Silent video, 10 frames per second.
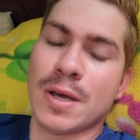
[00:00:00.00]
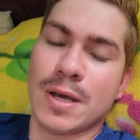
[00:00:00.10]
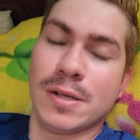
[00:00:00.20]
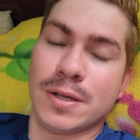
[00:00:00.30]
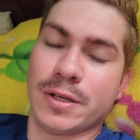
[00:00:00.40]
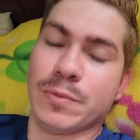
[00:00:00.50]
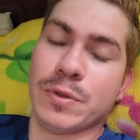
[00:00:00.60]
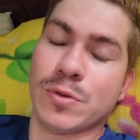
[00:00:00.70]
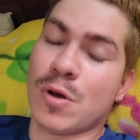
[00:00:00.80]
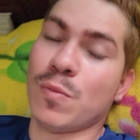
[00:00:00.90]
Esse aqui,
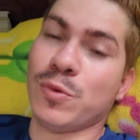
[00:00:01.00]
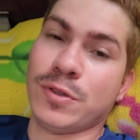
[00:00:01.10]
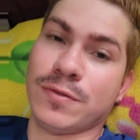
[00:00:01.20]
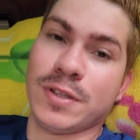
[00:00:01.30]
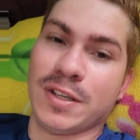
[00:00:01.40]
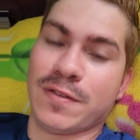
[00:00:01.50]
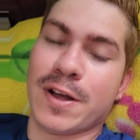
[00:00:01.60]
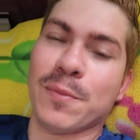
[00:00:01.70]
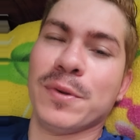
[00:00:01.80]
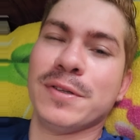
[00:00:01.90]
pessoal, possível
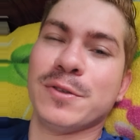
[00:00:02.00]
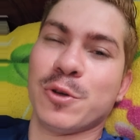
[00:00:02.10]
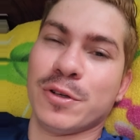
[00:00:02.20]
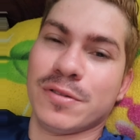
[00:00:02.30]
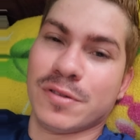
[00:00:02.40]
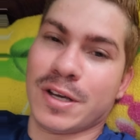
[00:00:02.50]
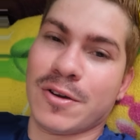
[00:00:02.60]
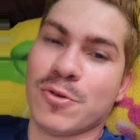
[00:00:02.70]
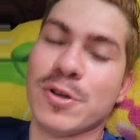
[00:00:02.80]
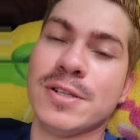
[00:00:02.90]
significado para esse sonho, qualquer
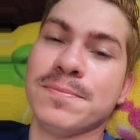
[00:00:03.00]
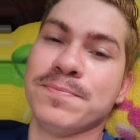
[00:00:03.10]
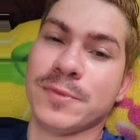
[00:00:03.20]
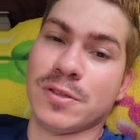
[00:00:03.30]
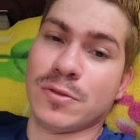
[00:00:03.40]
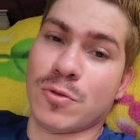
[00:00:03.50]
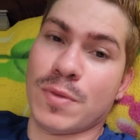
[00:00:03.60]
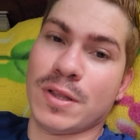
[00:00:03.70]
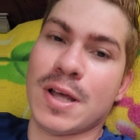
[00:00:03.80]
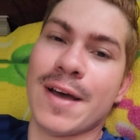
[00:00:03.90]
coisa, esse
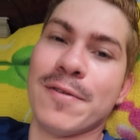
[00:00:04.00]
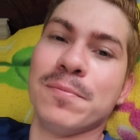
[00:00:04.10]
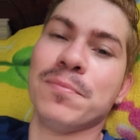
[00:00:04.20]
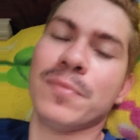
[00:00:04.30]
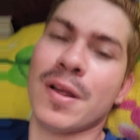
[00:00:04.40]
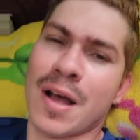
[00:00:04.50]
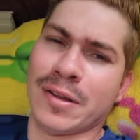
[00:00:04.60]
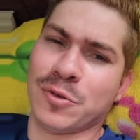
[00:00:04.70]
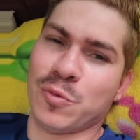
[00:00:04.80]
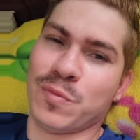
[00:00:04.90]
comentário, a
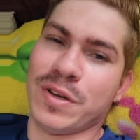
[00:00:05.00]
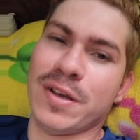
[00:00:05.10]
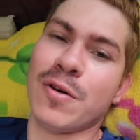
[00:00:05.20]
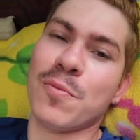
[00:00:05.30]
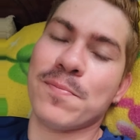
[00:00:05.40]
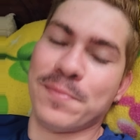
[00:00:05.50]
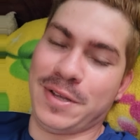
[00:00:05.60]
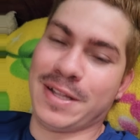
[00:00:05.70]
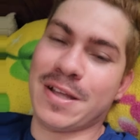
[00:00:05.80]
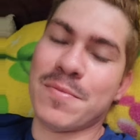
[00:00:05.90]
sua opinião
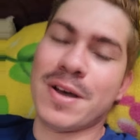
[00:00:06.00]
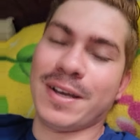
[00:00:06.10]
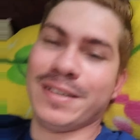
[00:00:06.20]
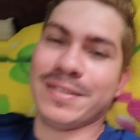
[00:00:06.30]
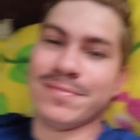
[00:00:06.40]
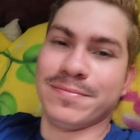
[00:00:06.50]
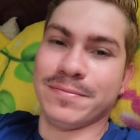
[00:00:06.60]
e até mais.